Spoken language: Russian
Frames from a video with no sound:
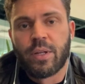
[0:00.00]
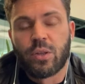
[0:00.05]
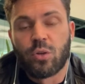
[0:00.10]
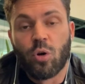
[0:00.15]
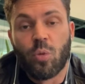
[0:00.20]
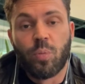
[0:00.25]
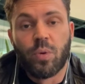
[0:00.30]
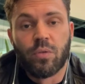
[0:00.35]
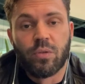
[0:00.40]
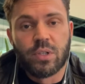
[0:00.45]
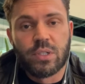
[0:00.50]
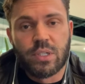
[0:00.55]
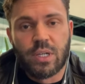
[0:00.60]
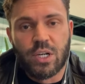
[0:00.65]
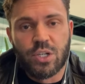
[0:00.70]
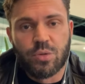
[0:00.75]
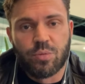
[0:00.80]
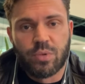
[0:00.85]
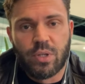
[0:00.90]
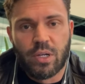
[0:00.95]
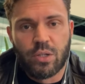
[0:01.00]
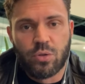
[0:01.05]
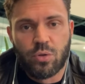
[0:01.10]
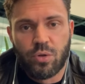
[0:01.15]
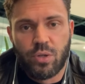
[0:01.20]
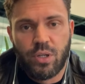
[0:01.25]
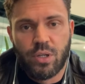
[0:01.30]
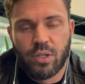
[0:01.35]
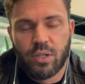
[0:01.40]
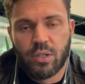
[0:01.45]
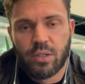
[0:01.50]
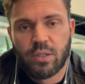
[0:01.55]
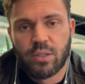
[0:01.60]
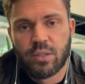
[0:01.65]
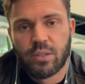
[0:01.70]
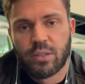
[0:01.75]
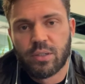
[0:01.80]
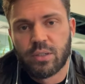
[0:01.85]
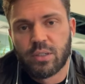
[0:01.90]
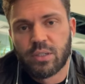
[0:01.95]
топовых, скажем так, других
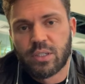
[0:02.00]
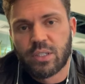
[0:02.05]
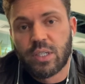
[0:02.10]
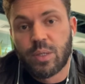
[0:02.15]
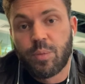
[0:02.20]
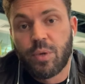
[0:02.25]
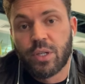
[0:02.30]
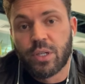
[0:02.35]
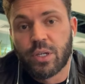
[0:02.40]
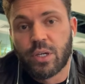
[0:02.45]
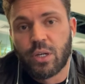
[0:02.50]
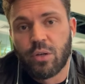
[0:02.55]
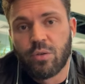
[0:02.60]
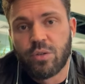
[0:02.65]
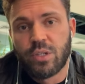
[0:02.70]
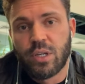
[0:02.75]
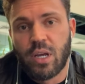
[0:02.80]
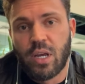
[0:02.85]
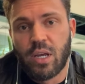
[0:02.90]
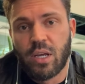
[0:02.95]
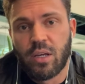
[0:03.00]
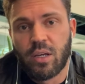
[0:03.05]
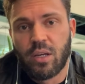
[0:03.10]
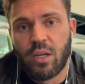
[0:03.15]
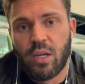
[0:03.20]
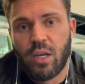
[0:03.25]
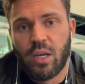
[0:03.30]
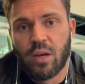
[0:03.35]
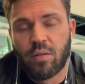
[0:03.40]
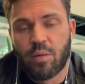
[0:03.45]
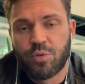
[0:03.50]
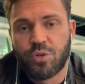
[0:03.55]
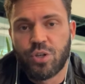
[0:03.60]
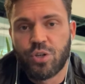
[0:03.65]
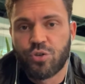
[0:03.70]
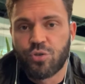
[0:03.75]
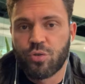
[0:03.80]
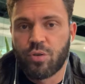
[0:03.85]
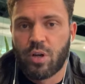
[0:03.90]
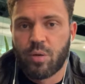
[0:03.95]
э, знаменитых людей. И я вообще,
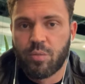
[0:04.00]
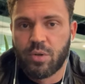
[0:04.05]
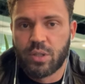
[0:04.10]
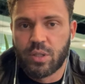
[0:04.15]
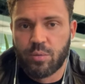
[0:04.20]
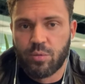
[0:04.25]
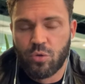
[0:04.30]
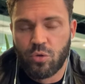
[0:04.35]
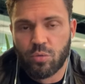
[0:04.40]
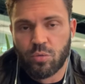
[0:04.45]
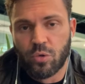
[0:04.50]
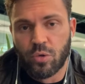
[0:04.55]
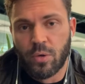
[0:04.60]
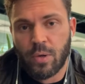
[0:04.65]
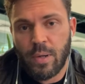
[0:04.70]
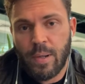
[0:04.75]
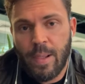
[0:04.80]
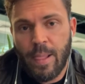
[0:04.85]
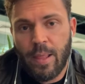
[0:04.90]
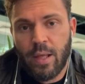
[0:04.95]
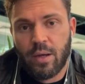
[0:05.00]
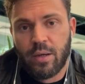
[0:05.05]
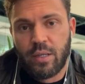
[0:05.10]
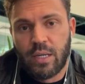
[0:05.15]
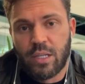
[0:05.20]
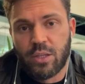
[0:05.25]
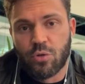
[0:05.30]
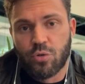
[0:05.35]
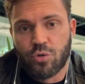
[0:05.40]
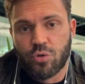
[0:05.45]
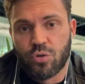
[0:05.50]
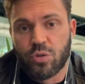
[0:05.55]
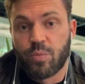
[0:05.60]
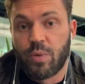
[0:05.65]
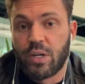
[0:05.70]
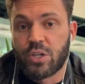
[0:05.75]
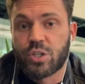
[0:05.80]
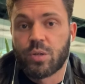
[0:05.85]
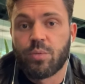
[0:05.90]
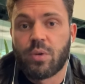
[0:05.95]
что я об этом думаю. Я дружу с
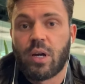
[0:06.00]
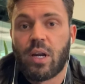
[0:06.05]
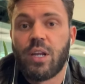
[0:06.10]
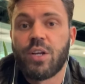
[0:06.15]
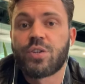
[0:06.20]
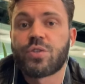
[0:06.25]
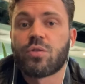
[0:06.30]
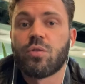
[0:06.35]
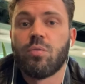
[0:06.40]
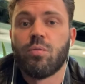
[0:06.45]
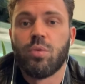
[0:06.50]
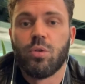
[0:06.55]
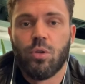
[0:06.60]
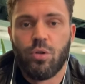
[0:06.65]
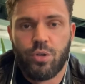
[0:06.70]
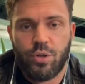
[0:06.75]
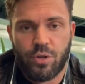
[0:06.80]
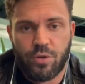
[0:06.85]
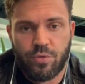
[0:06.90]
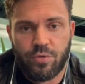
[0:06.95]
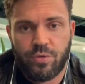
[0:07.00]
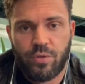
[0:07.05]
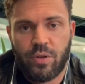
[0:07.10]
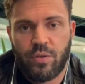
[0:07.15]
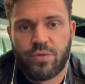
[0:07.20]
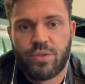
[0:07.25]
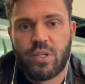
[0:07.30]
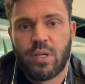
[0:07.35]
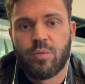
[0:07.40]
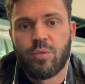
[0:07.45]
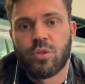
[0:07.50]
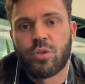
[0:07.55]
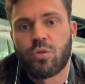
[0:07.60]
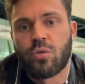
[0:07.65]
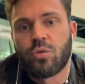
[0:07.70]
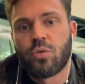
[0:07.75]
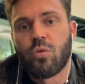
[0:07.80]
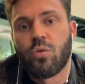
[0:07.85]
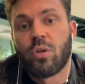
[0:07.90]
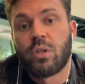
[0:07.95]
большим количеством блогеров, все мы
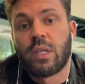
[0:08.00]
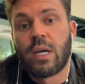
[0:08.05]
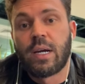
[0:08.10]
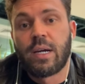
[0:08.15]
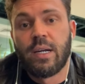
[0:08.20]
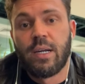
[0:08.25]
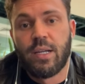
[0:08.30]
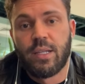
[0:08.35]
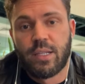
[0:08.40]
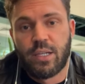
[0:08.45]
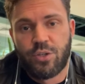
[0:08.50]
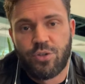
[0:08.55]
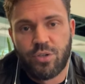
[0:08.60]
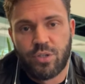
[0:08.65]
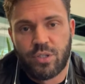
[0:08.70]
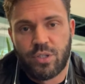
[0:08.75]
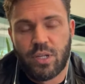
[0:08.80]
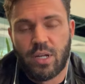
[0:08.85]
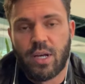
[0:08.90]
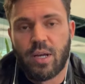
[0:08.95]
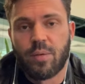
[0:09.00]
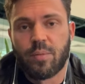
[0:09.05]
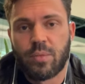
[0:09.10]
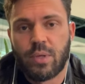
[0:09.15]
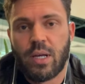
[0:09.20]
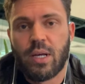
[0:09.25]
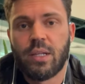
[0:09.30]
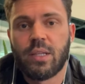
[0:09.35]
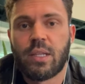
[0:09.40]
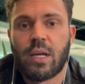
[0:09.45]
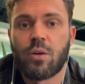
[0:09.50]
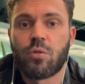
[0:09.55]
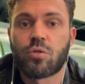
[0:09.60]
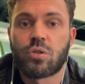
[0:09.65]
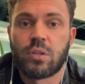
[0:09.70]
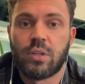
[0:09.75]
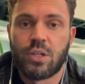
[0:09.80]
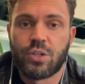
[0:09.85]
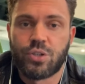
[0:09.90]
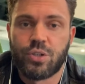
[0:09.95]
друг друга так или иначе знаем, да, так уж
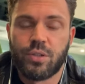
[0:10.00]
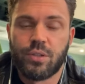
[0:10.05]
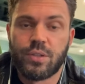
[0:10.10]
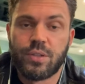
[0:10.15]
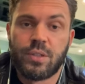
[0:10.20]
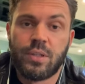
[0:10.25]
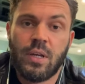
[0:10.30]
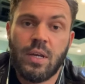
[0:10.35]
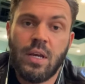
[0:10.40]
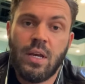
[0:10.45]
сложилось.